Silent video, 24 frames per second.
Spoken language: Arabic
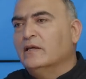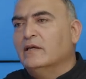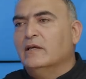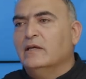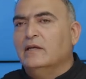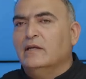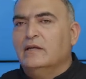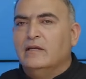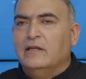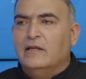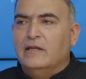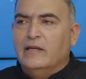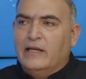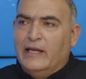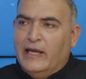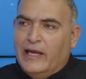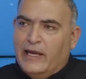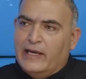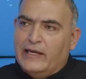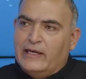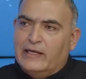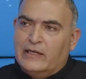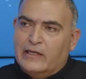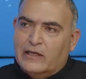
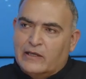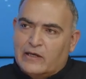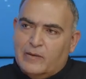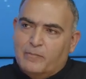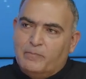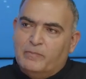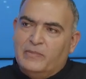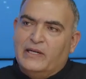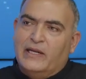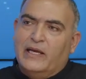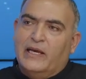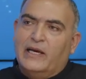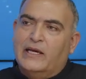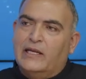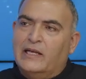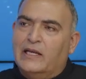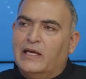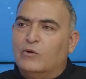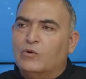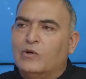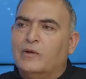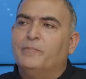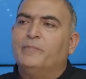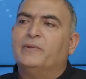العائله رب العائله
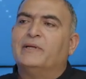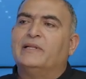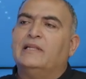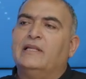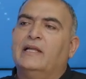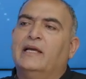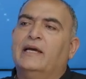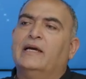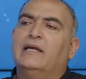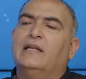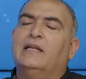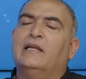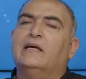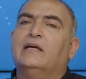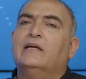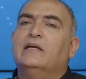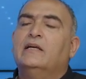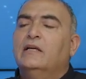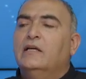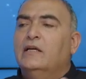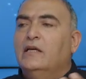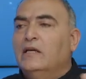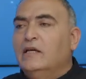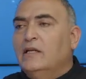او ربه العائله
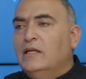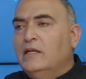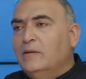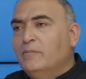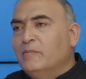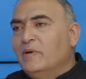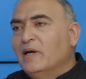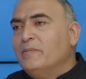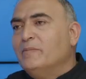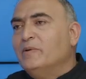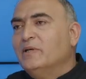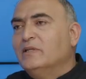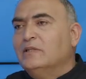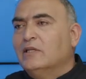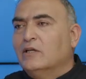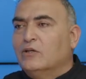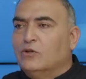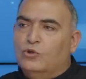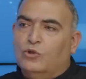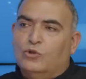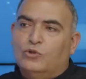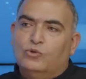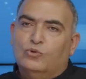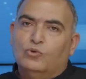اللي ما بيقدر
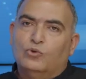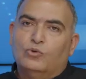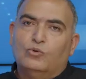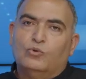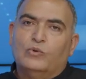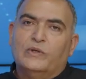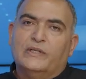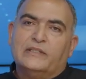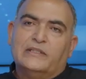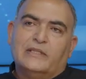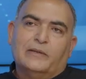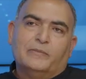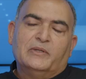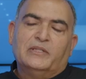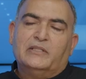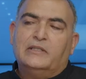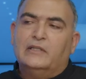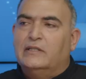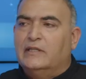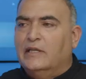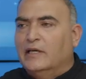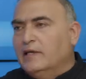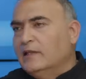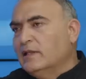ياخذوا وانت
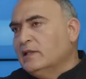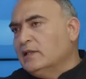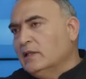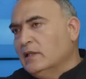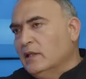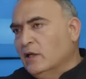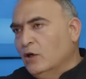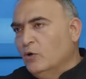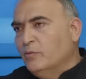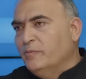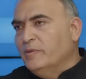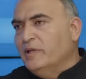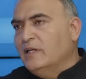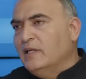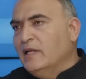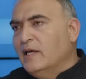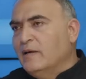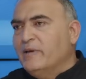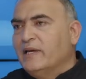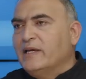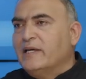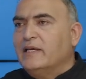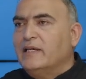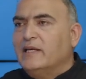بدهن يعني يطلعوا من
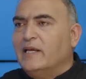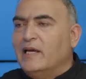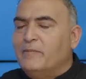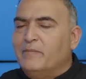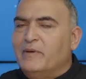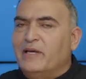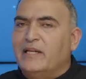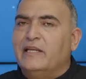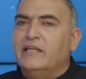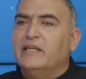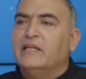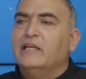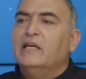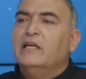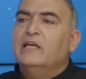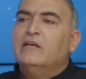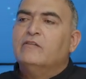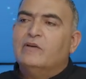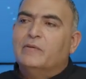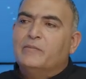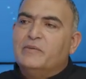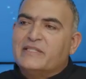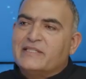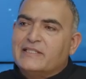اماكن عملهم
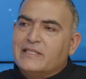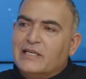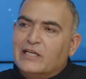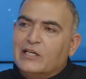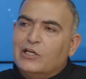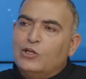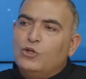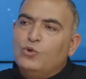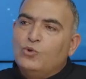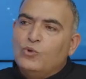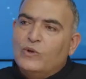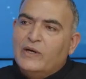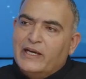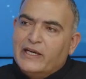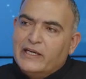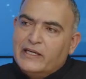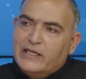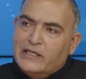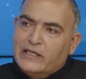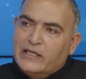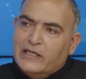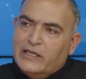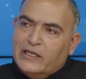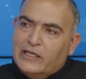فبيستغلوا هاي
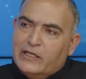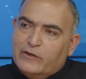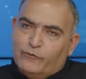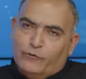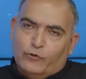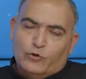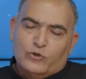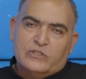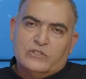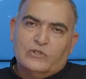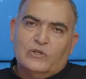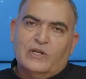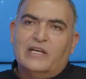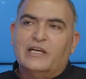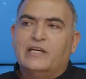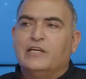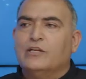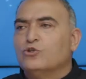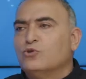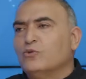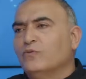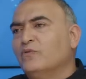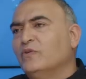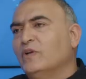الفرصه لكن
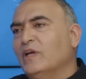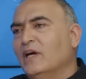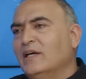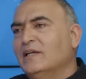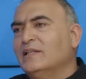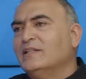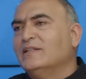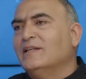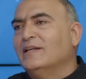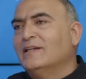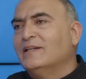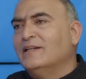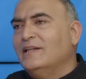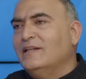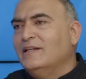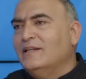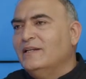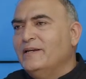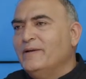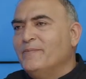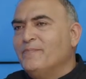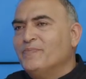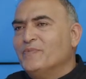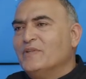شفنا ايضا
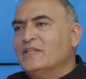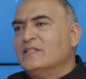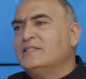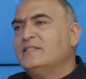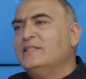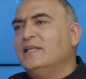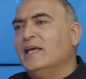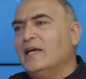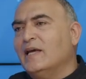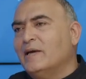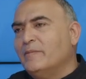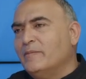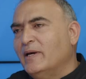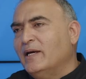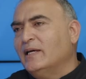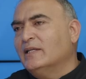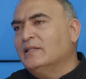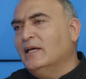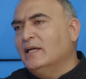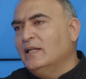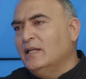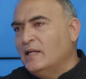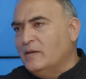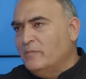الازدحامات
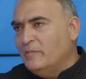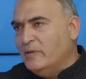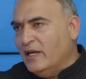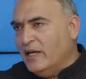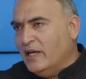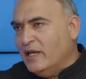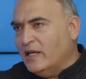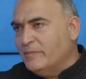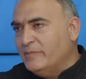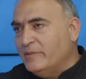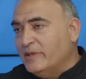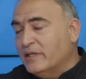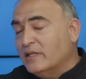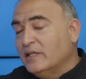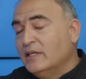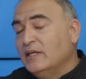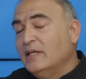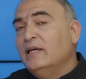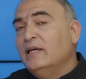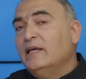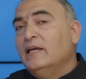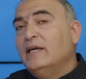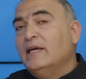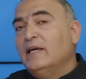على المعابر
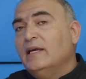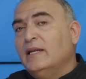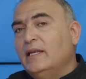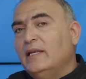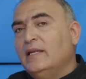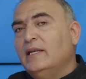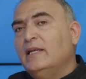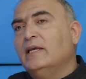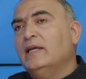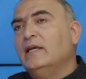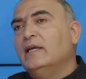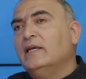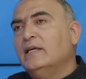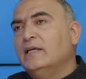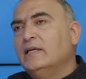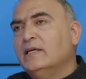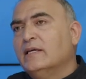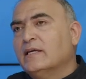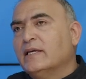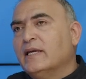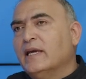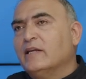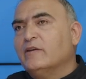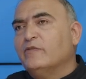
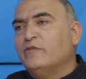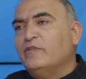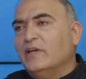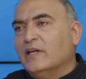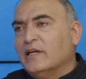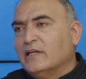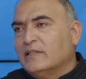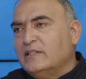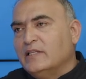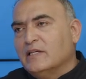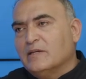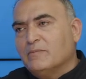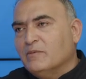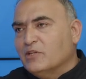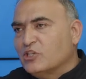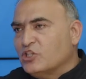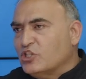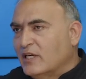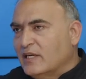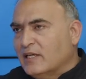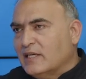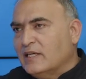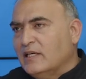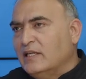اللي كان فيها كثير
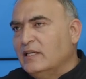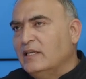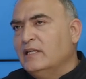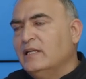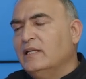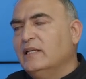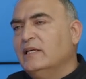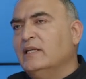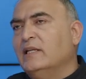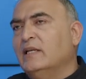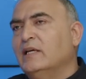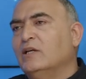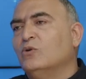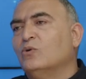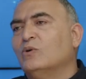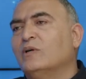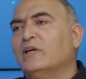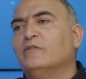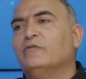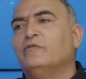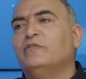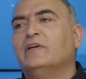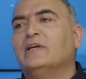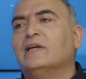مشاكل لانه
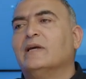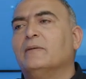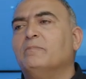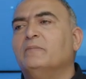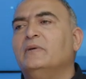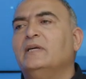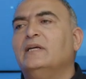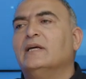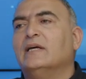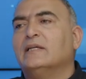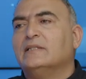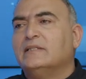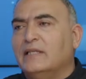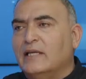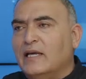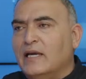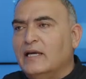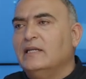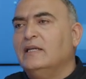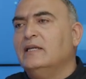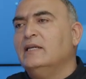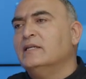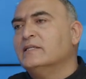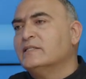كان في كميات
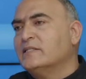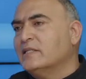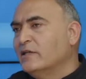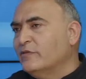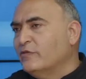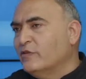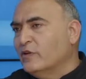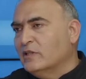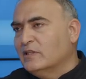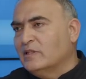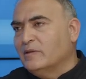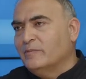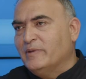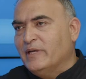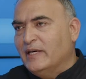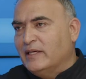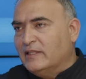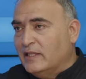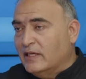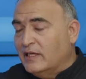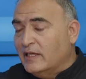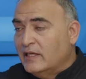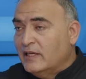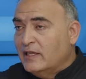هائله اللي سافرت
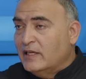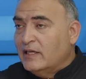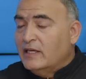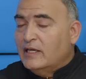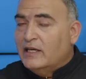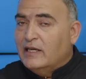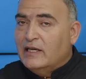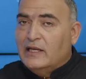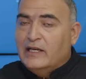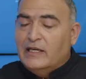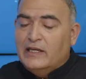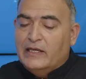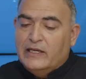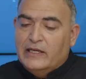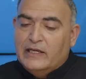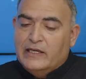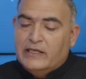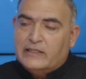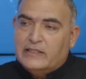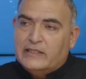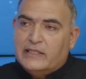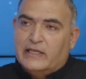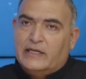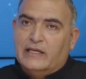بهذا
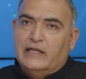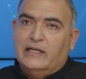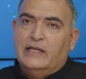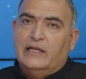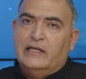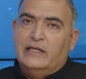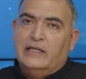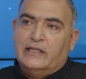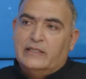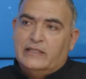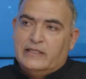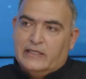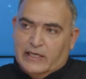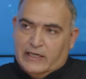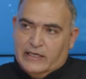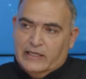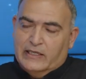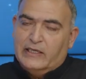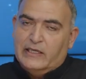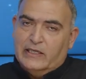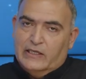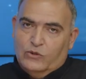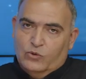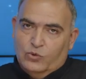
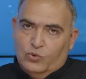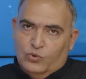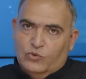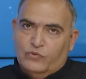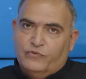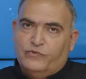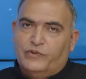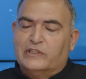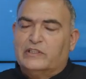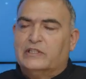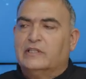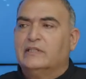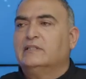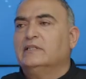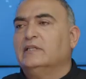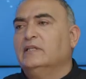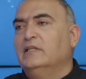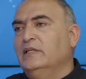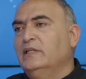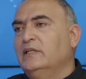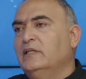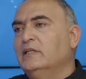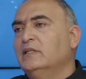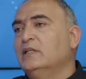التاريخ اللي هو فتره
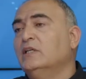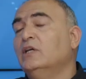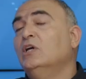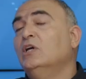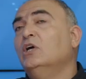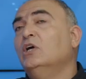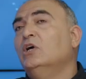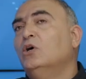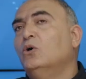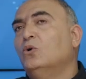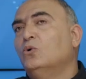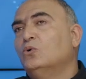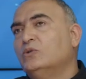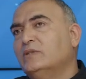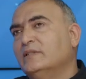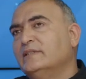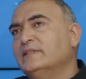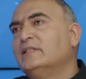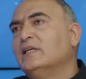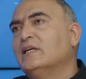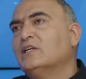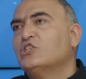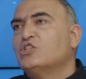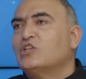العيد
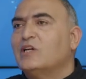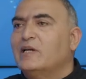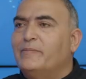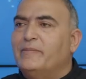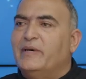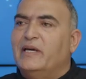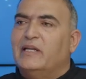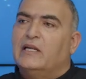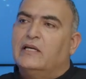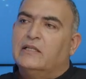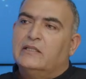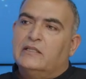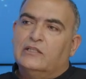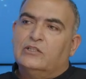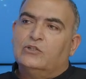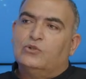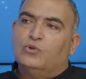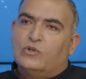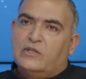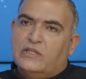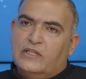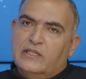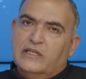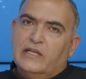وتنساش كمان قضيه
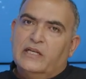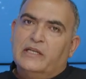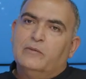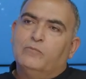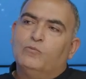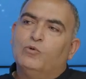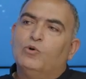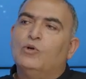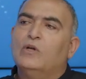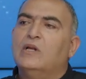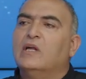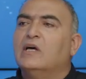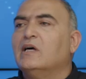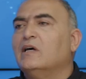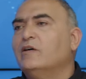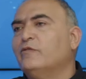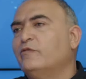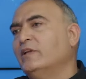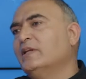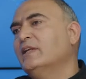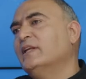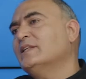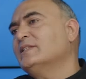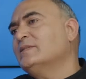تركيا اللي مغلقه
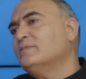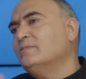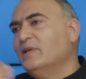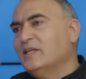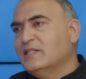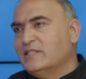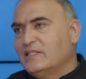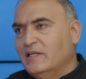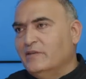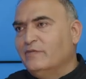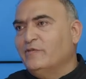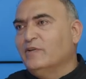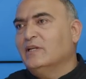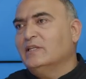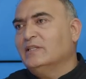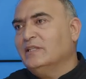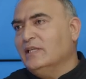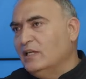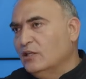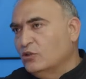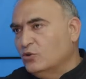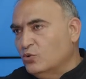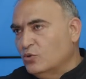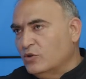فالناس ما سافرت
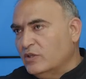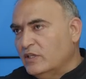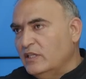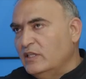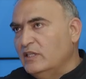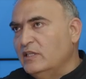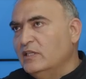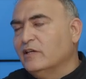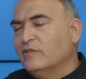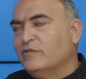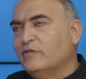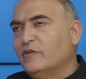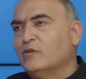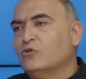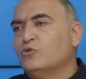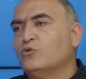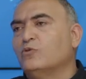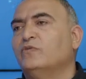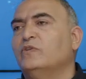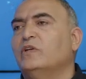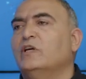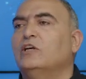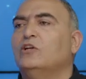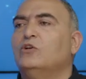على تركيا
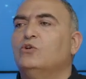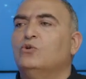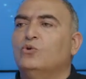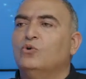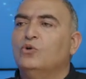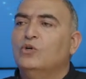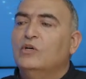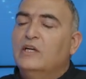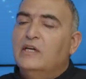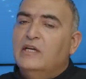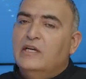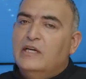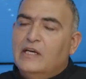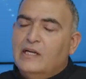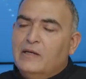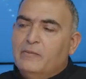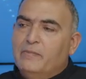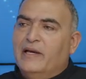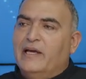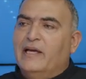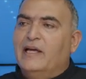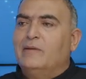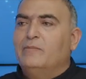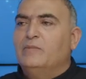فشفنا انه
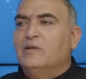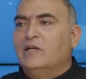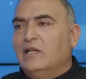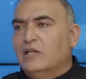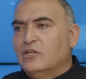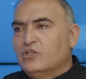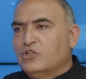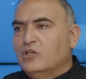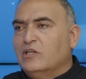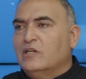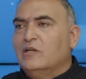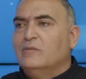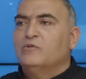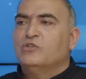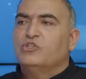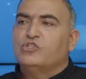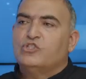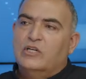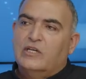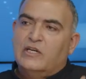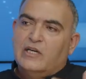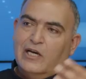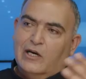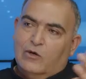المعابر لشرم
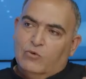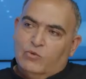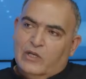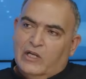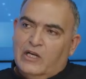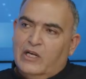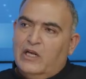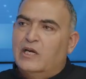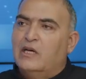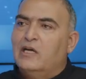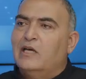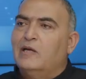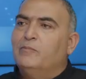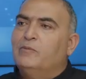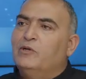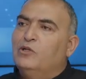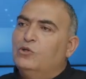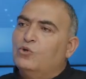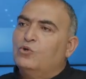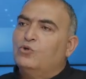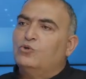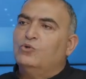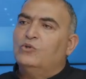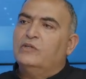الشيخ او للعقبه
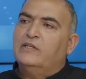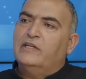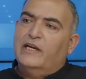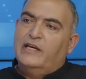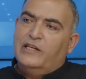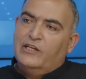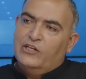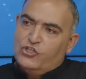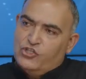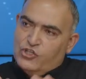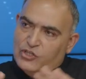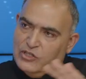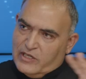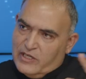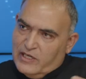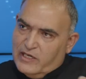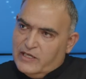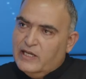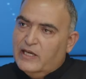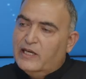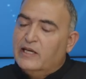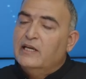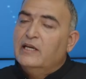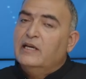الاردن يعني
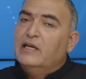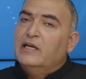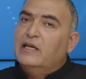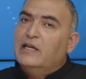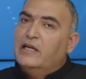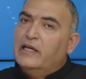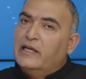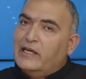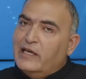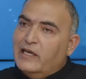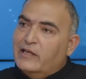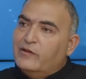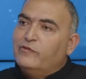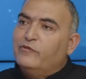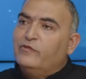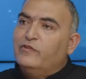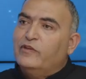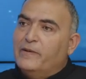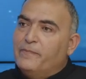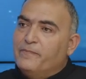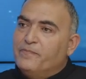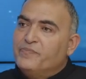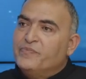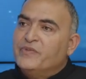جيراننا اللي كان
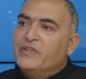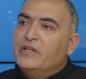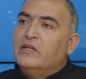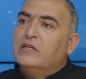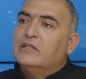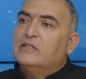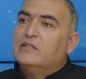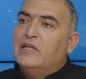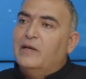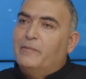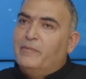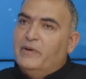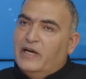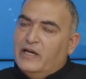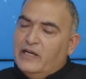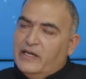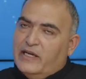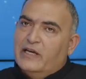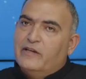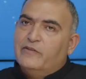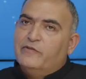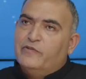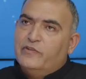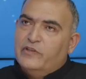فيها, كانوا فيها طبعا
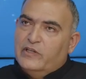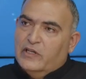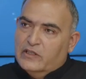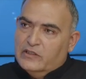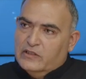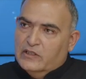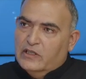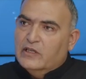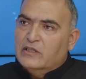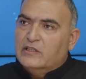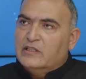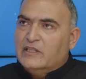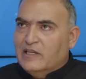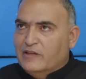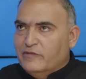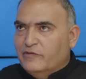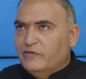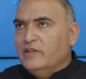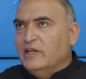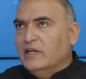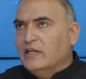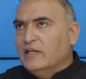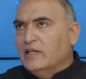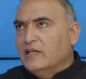كان آه. فيها ضغط كان
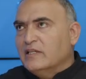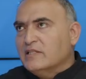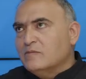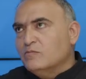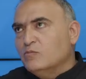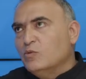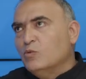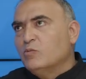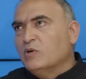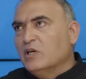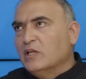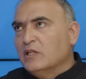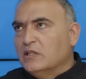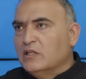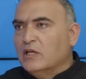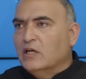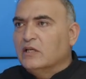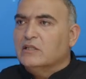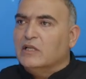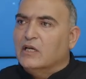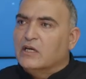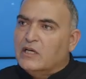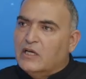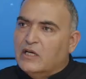فيها ناس ممكن
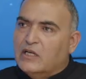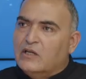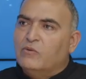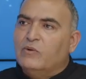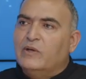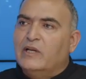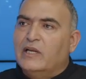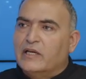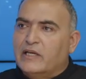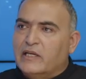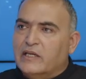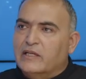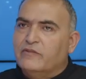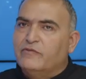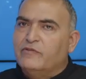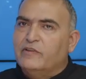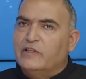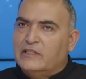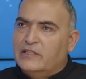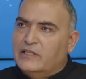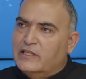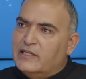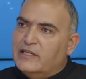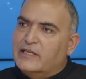ضغط اقل ولكن في
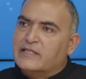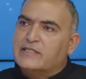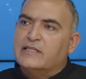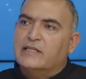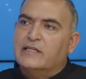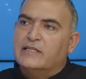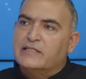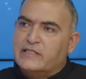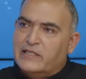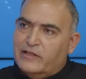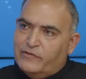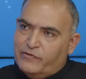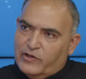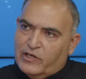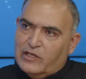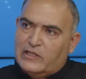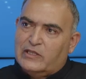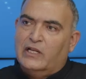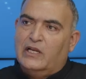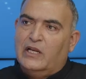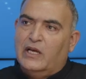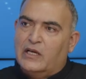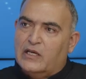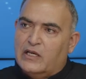كثير ناس اللي سافرت
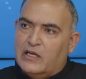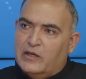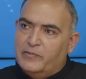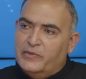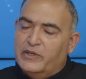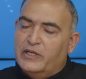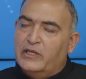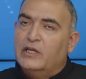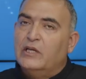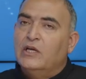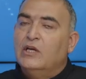للعقبه